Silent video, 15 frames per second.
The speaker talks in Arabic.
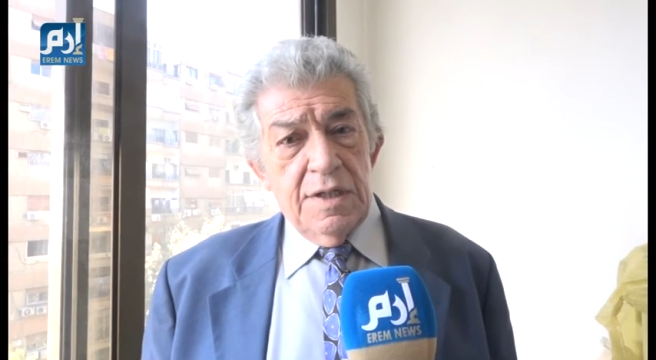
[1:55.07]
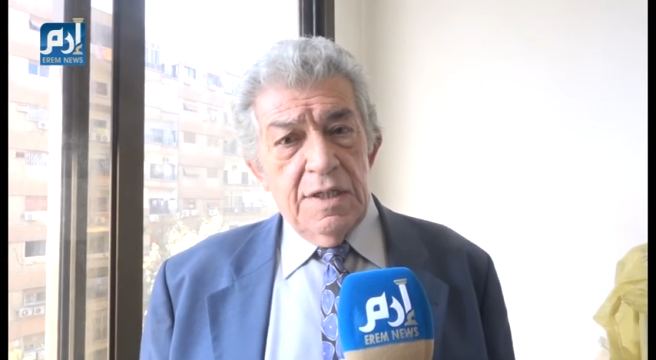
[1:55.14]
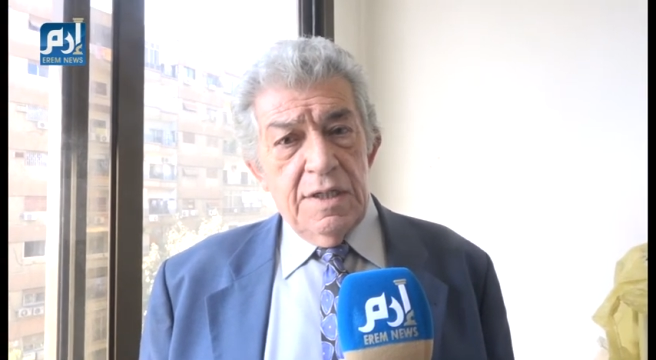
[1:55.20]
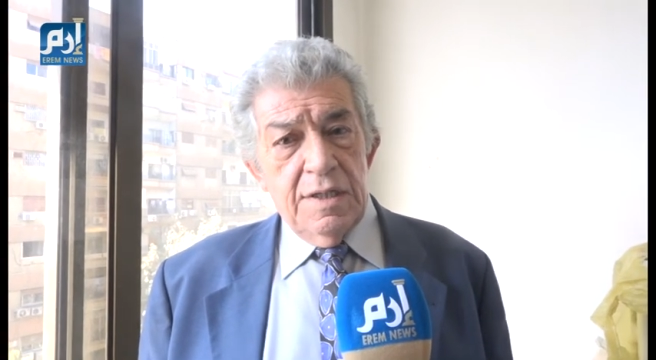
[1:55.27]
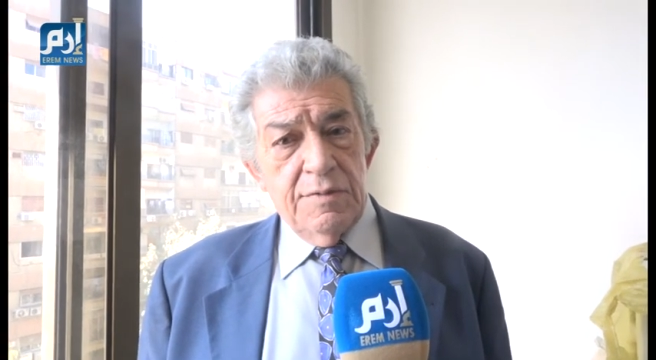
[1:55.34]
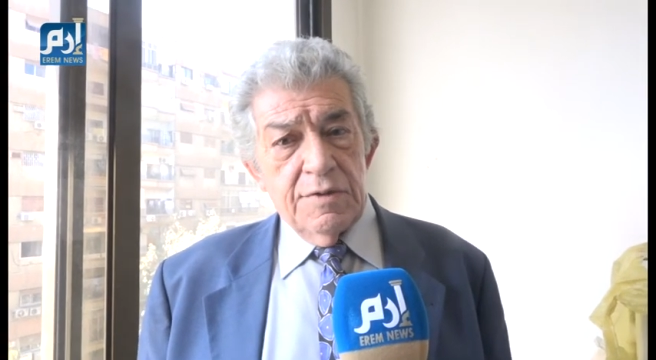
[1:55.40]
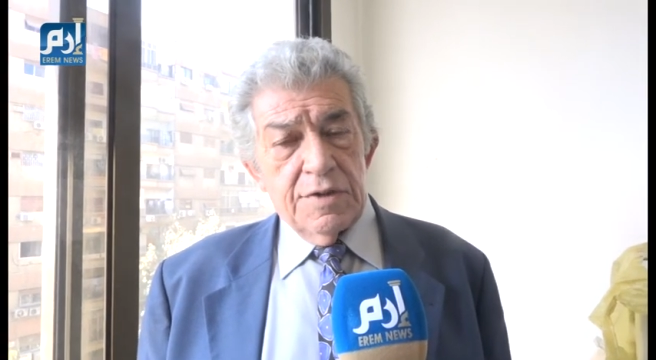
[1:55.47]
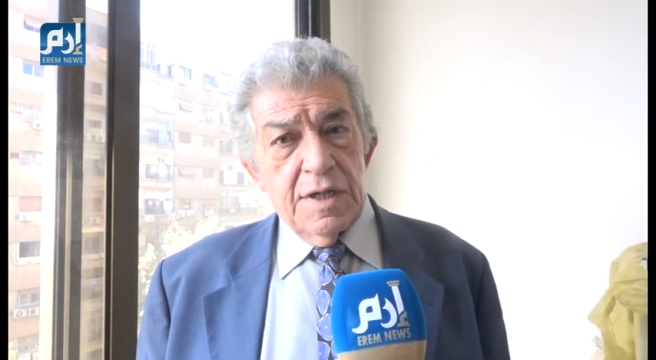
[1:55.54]

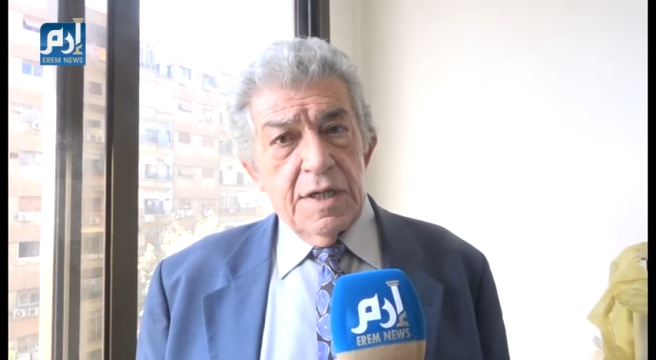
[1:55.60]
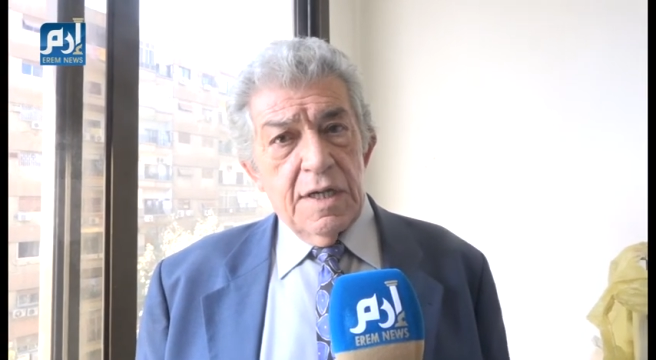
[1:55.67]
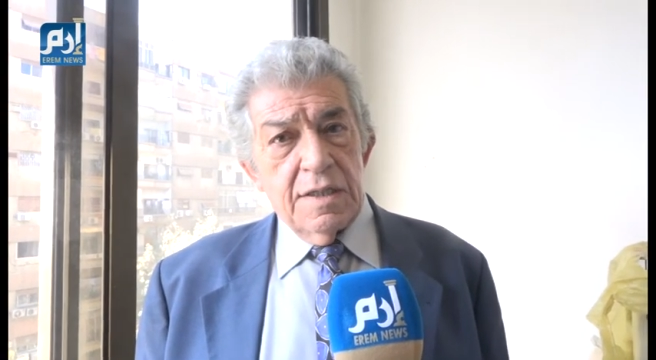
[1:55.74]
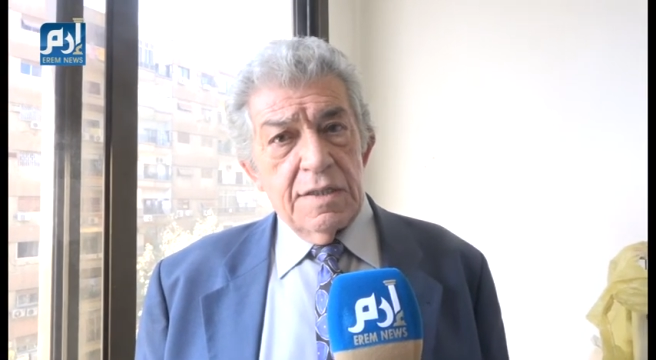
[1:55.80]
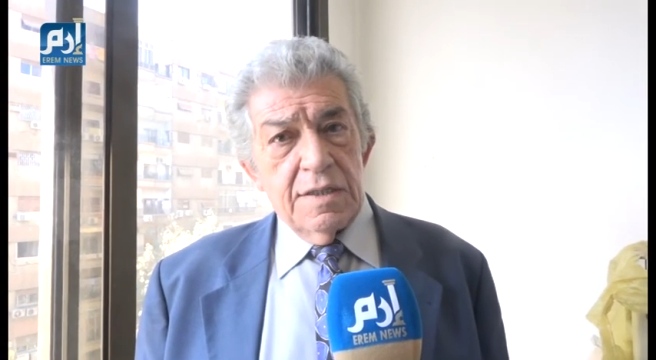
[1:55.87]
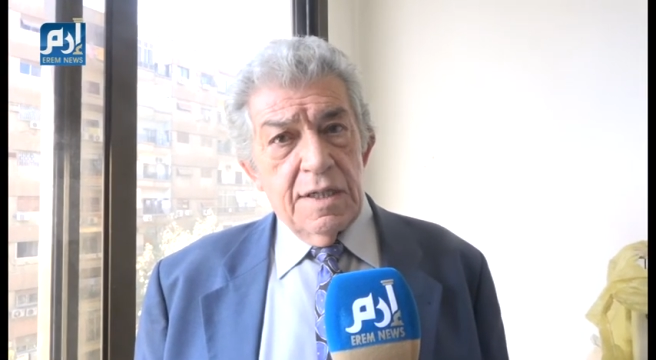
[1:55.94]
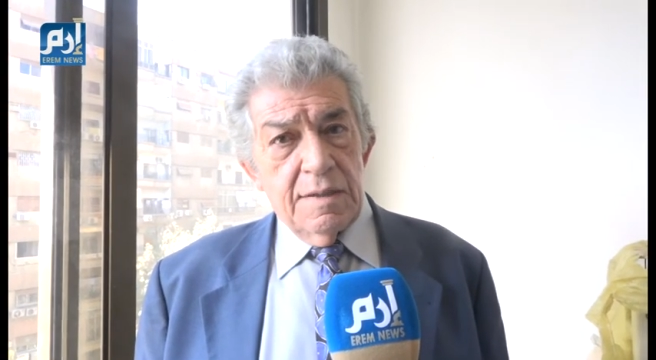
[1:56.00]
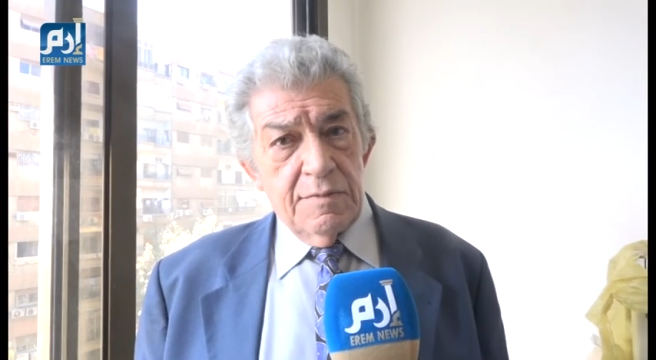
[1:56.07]
اللي بترقها
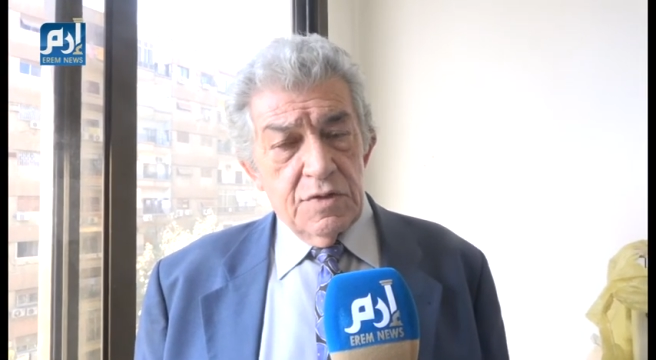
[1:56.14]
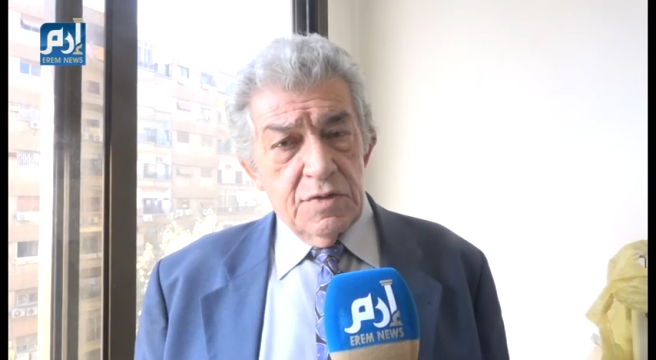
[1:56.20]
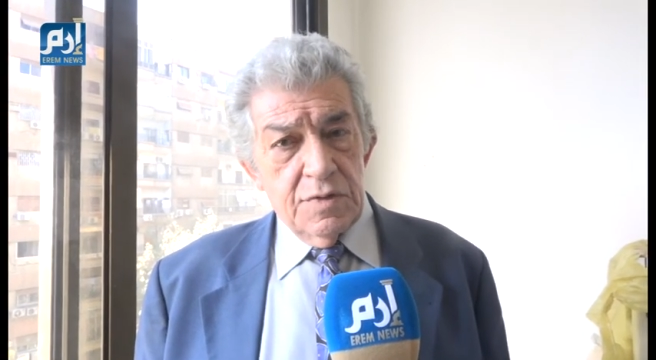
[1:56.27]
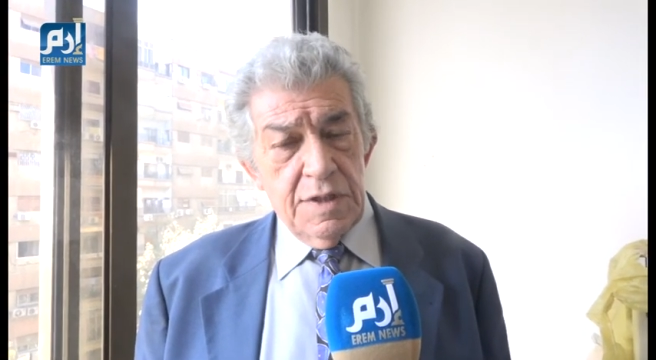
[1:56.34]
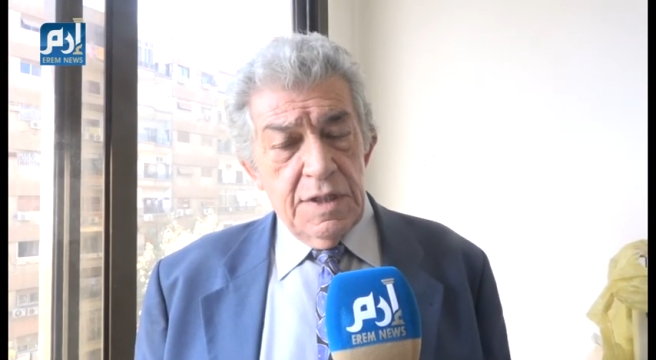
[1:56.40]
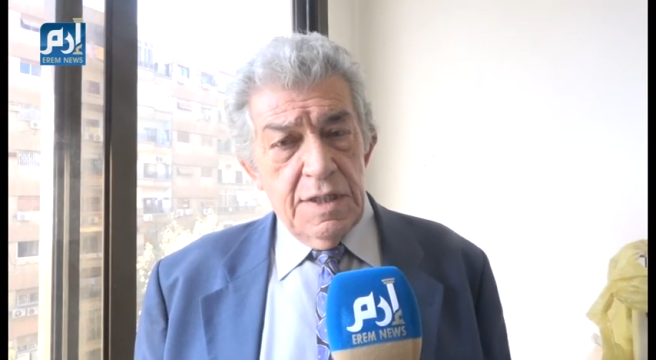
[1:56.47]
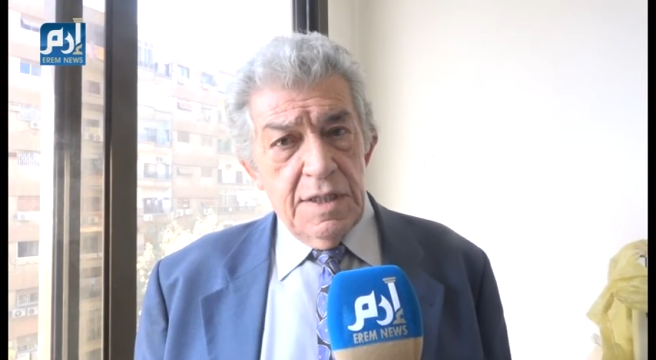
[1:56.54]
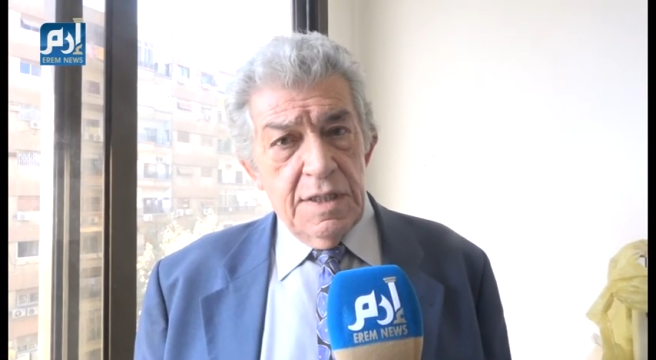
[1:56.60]
الدراما السورية